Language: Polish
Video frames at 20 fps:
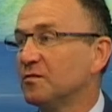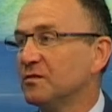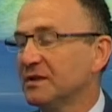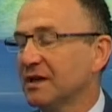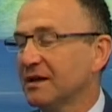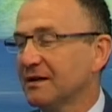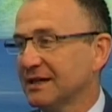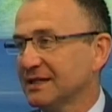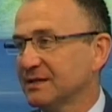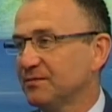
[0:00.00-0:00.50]
bo
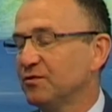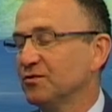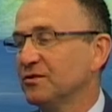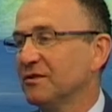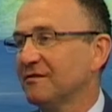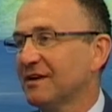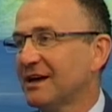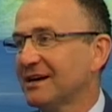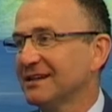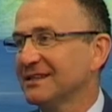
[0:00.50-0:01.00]
teraz
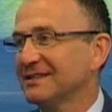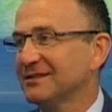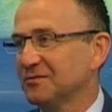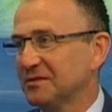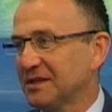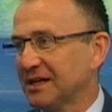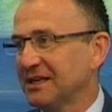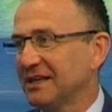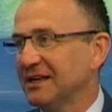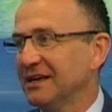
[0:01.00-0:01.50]
budowane
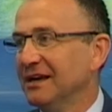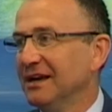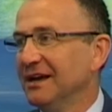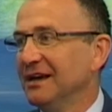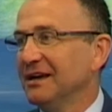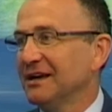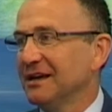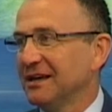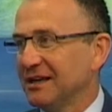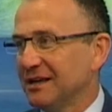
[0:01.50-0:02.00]
są takie
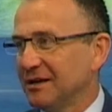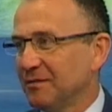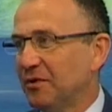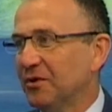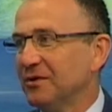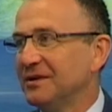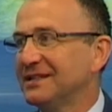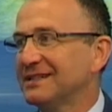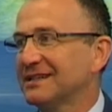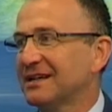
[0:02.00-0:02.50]

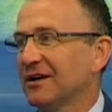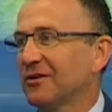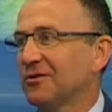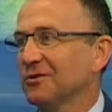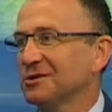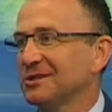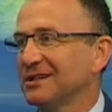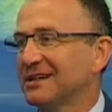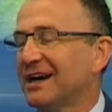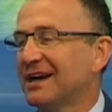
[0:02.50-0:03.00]
boiska
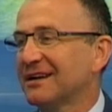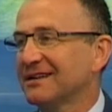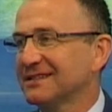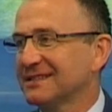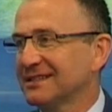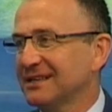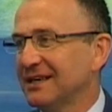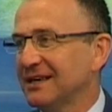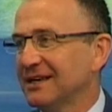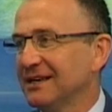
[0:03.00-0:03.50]

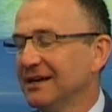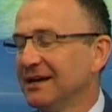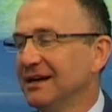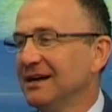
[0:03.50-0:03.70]
koszykarskie,